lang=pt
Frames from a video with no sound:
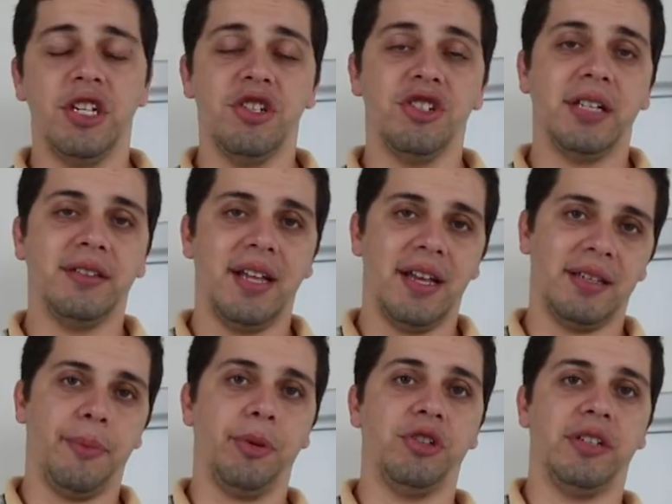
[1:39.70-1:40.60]
A gente já tem
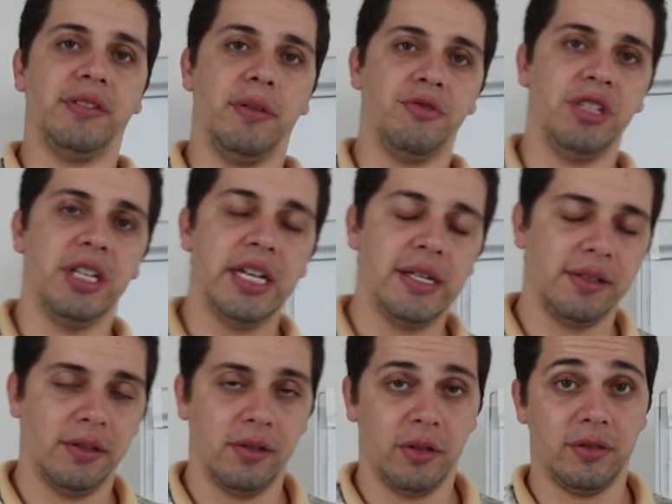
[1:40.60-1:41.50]
essa projeção de
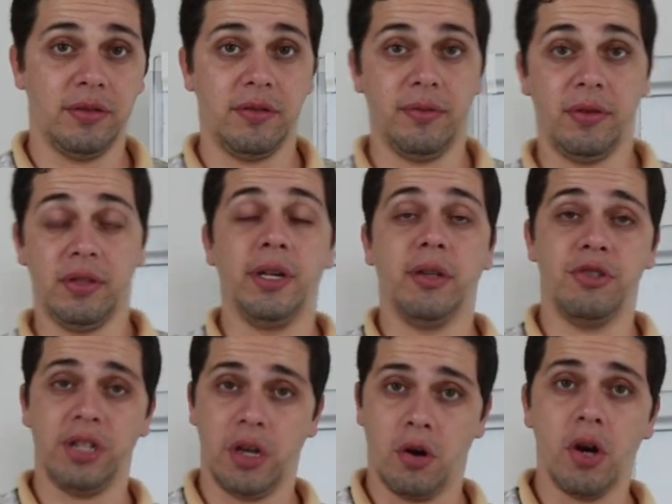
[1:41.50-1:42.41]
ganhos no nosso plano
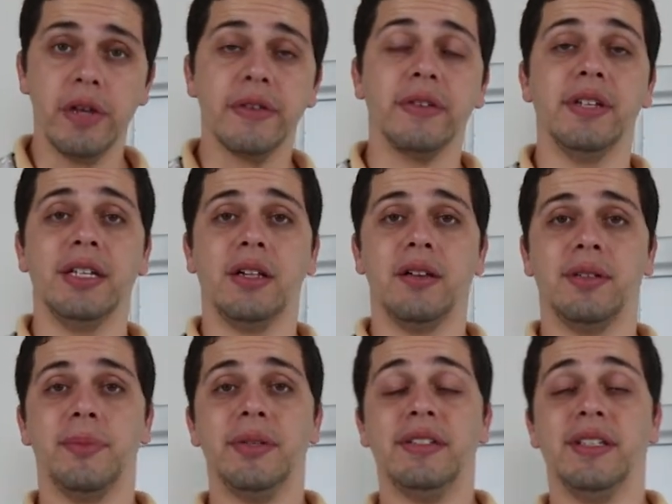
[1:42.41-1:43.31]
de negócio, né, na nossa